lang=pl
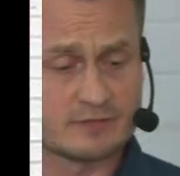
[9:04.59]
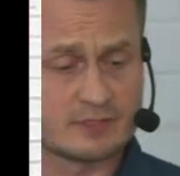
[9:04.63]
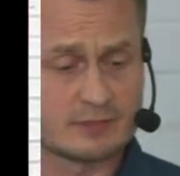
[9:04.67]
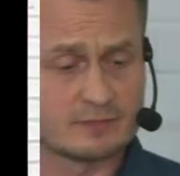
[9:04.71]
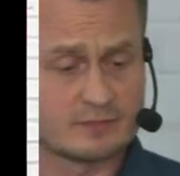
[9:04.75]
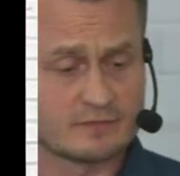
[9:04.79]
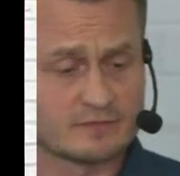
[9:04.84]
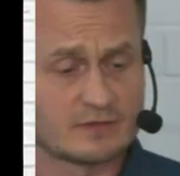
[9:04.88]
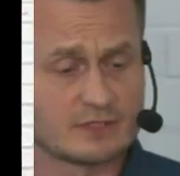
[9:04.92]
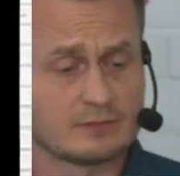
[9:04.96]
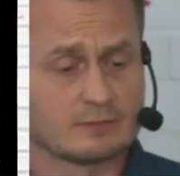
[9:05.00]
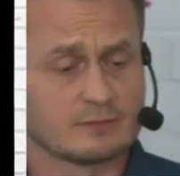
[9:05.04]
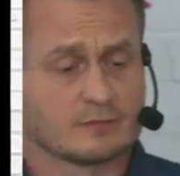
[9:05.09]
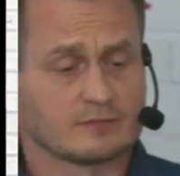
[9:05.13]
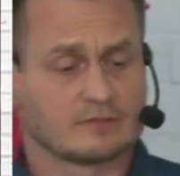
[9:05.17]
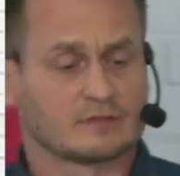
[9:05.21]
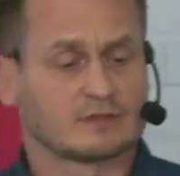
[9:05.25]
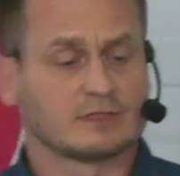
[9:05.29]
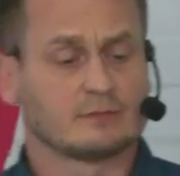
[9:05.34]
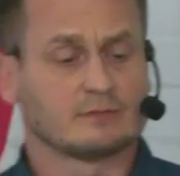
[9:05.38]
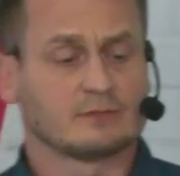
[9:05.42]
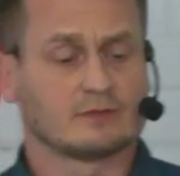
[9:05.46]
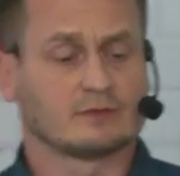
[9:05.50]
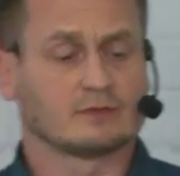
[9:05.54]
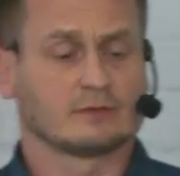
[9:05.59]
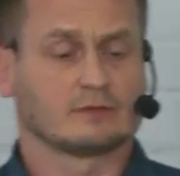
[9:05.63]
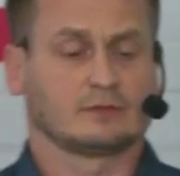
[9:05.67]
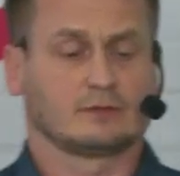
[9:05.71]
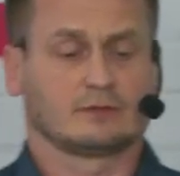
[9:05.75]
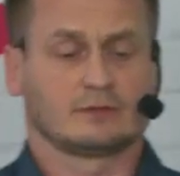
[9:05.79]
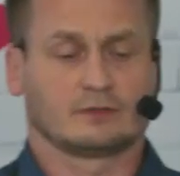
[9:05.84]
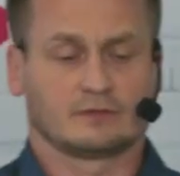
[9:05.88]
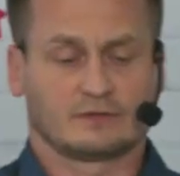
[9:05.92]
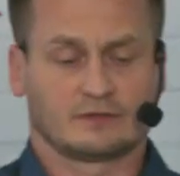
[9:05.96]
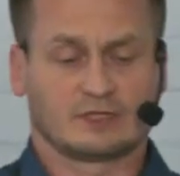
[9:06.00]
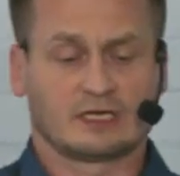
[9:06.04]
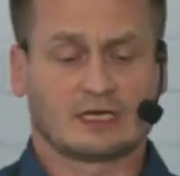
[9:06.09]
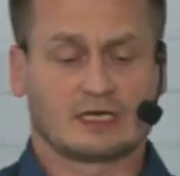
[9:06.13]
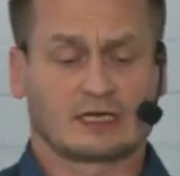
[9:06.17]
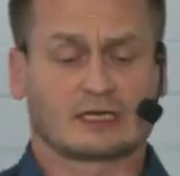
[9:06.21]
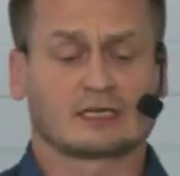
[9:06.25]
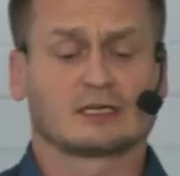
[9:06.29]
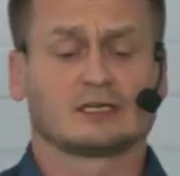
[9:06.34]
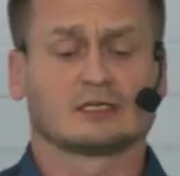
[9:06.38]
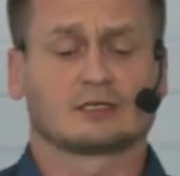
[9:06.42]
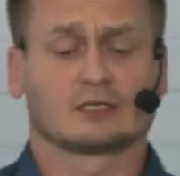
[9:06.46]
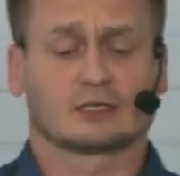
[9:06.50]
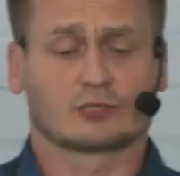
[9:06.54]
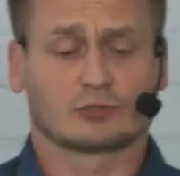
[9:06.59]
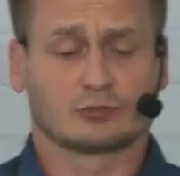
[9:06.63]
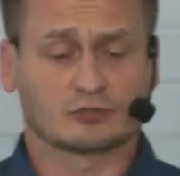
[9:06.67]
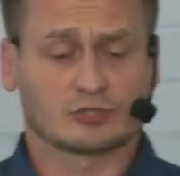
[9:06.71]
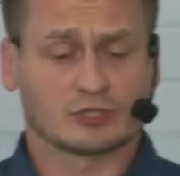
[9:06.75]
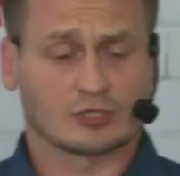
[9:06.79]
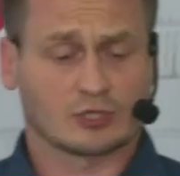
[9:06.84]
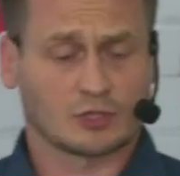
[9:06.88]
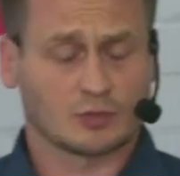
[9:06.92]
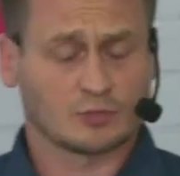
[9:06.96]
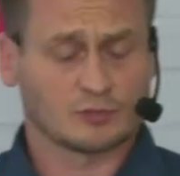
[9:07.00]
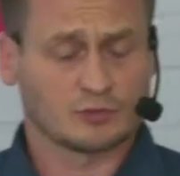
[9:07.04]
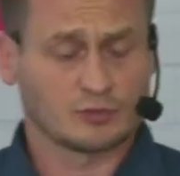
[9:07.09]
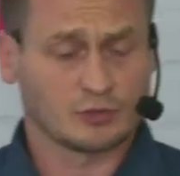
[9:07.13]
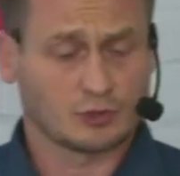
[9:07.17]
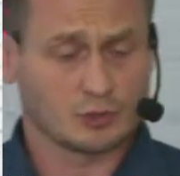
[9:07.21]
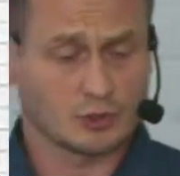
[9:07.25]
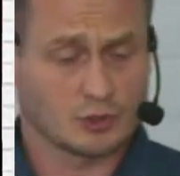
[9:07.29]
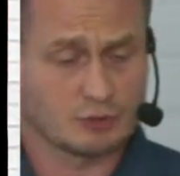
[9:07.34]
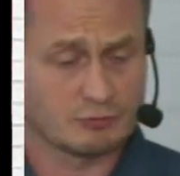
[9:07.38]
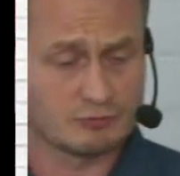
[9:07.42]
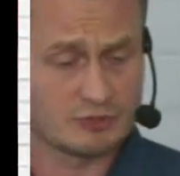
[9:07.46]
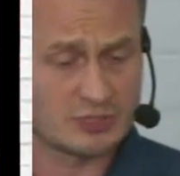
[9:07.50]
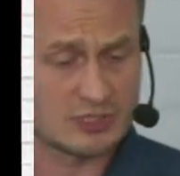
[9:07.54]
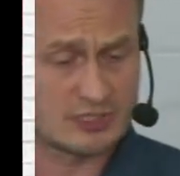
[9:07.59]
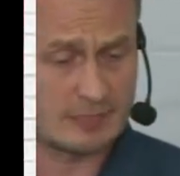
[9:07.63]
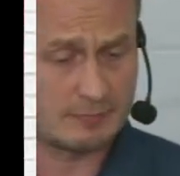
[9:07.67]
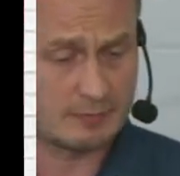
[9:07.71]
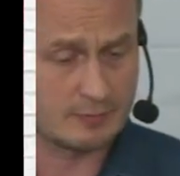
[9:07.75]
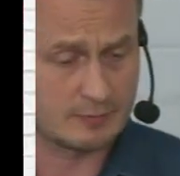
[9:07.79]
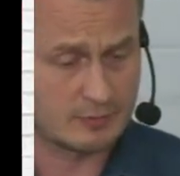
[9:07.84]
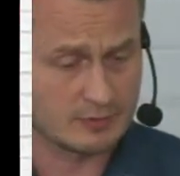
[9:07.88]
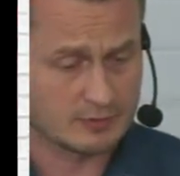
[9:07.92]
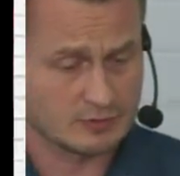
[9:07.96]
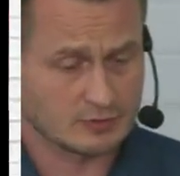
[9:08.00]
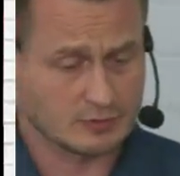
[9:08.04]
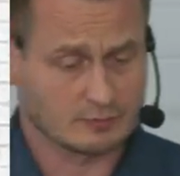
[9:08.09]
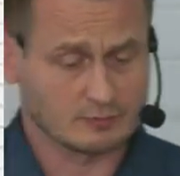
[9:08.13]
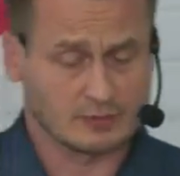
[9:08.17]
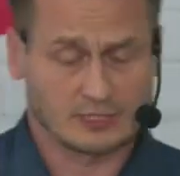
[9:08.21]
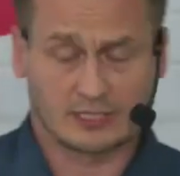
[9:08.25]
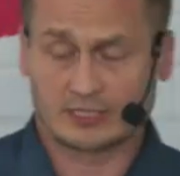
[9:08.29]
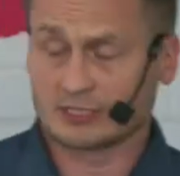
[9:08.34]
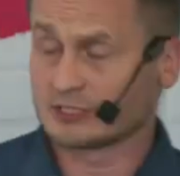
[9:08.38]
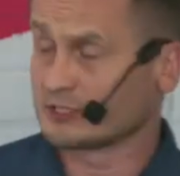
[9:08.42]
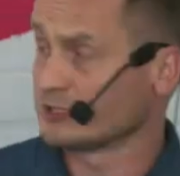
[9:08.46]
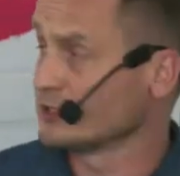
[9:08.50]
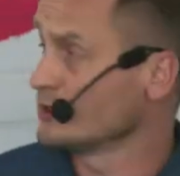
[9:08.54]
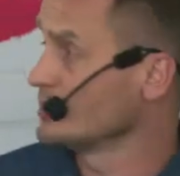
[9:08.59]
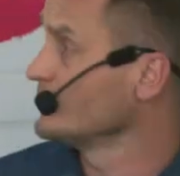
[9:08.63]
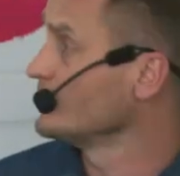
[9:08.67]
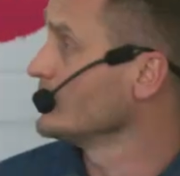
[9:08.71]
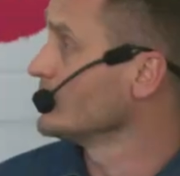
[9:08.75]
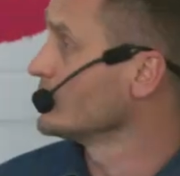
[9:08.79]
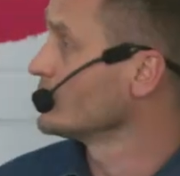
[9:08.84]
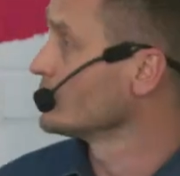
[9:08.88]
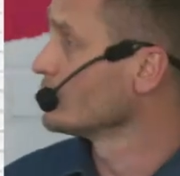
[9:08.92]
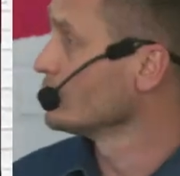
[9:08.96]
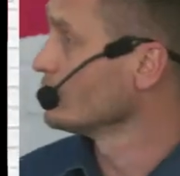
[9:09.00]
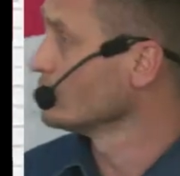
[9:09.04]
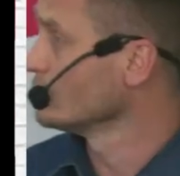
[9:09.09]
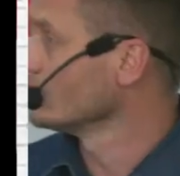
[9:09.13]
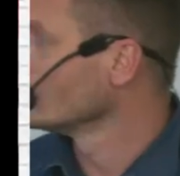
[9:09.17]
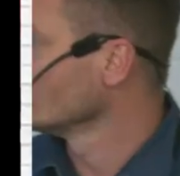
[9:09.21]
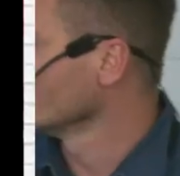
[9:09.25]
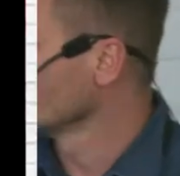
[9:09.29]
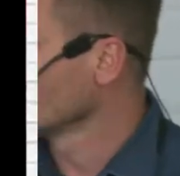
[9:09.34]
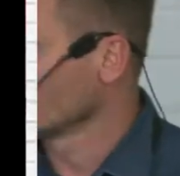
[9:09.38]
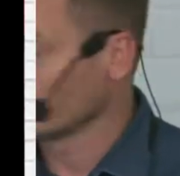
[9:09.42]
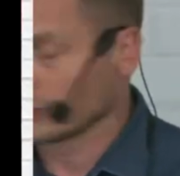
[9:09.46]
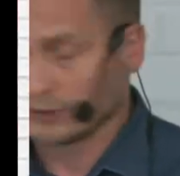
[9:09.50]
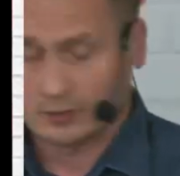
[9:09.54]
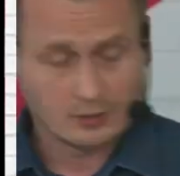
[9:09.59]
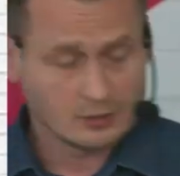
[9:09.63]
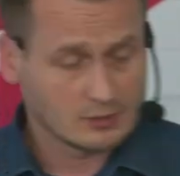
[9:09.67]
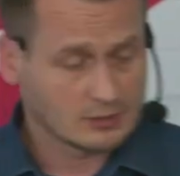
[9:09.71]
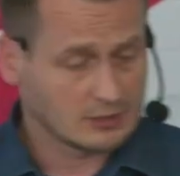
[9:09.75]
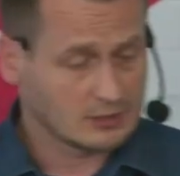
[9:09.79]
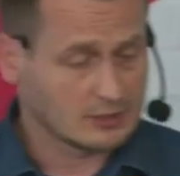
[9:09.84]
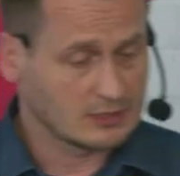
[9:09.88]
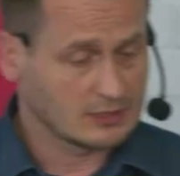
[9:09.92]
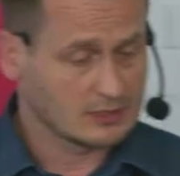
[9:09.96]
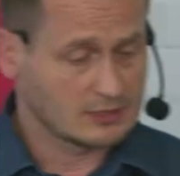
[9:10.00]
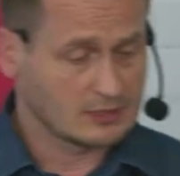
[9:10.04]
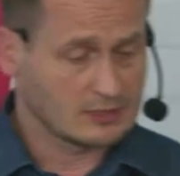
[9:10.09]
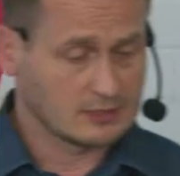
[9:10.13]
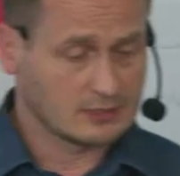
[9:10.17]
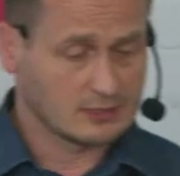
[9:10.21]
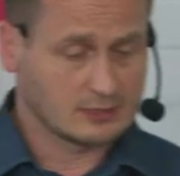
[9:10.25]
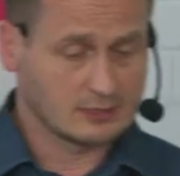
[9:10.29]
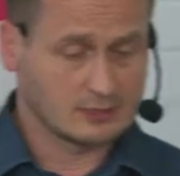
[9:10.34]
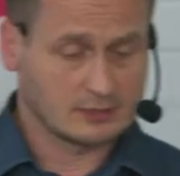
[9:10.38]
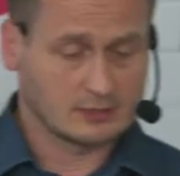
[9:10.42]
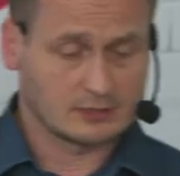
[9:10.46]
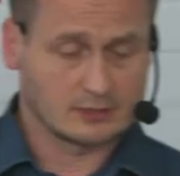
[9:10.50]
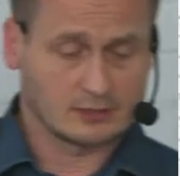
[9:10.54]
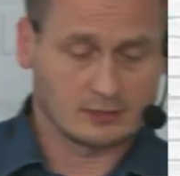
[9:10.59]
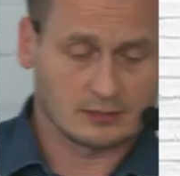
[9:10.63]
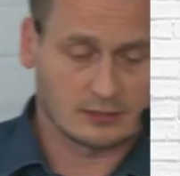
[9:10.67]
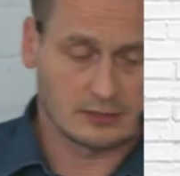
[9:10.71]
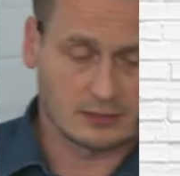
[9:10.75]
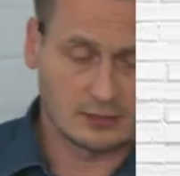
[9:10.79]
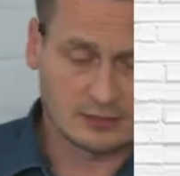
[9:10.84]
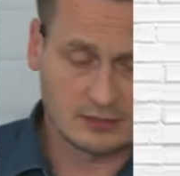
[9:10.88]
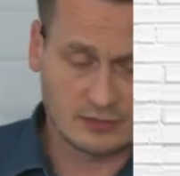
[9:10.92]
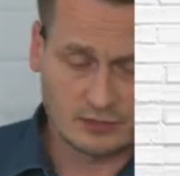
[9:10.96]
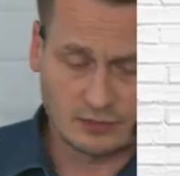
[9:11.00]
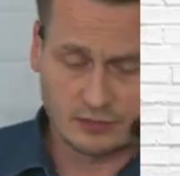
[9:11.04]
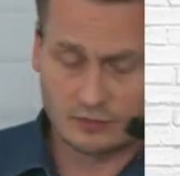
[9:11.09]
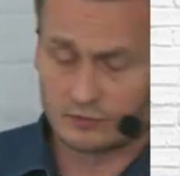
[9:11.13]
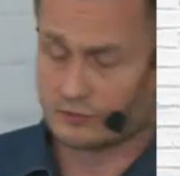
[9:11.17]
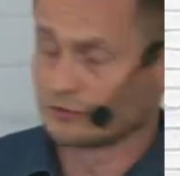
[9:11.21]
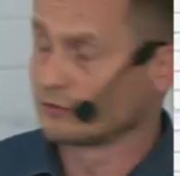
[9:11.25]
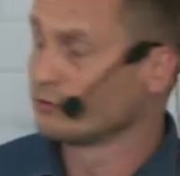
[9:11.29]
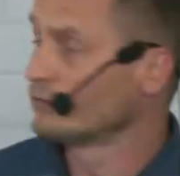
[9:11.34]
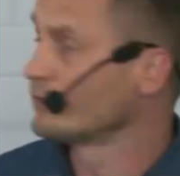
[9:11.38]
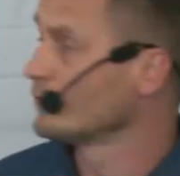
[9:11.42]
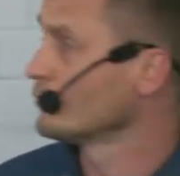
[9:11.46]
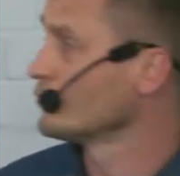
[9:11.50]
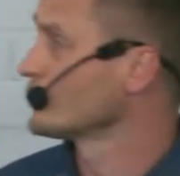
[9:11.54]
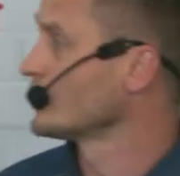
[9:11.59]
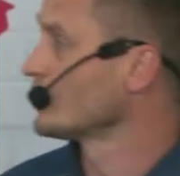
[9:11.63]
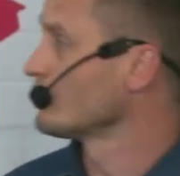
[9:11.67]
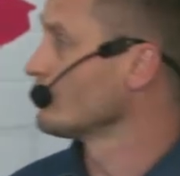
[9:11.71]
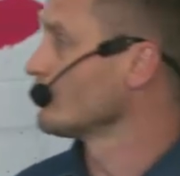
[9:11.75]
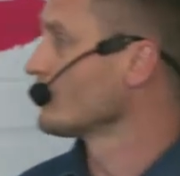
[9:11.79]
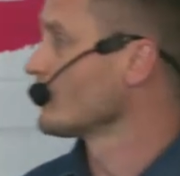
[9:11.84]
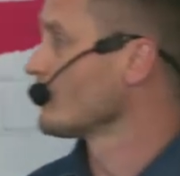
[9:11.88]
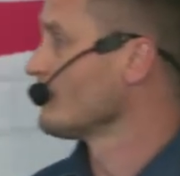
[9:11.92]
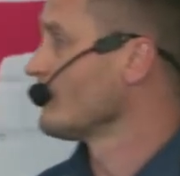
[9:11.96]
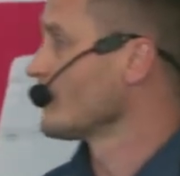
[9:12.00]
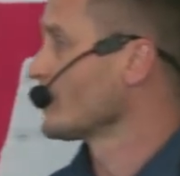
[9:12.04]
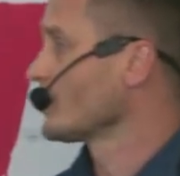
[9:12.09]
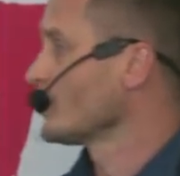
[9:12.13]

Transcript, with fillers: tym, w, tym, w, tym, w tej architekturze komunikują się za pomocą HTTP2. E, jest to dwukierunkowa